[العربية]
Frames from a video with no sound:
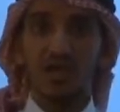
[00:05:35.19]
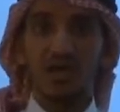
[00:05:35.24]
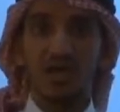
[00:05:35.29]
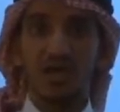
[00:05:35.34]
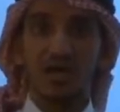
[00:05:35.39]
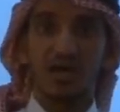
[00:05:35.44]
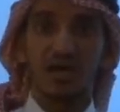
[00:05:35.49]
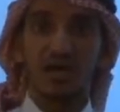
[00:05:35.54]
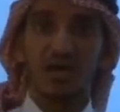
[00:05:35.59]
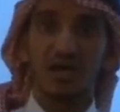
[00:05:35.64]

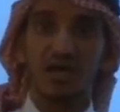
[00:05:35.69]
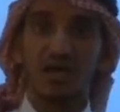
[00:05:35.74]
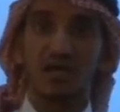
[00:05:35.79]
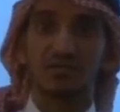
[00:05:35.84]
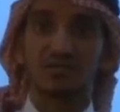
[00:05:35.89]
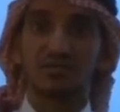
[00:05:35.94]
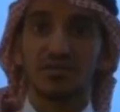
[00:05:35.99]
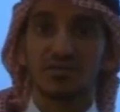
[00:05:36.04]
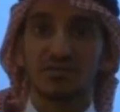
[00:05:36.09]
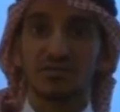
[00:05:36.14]
آه،
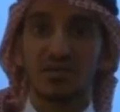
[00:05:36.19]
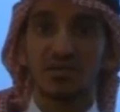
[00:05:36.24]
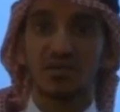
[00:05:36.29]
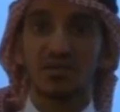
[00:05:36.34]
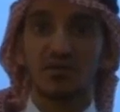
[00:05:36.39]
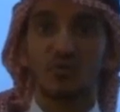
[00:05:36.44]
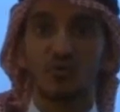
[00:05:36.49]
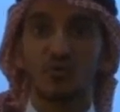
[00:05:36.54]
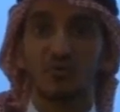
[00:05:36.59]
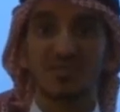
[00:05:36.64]

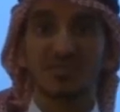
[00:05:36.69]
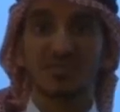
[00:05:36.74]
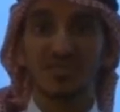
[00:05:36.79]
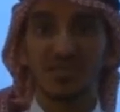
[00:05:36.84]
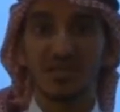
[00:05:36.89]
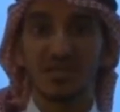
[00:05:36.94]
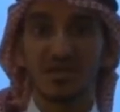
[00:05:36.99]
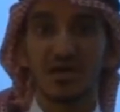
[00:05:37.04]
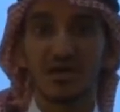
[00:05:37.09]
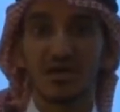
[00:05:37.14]
تنطلق
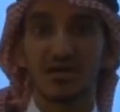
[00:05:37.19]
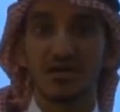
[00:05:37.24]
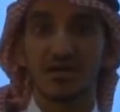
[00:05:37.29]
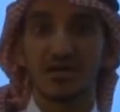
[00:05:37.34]
ومسيرة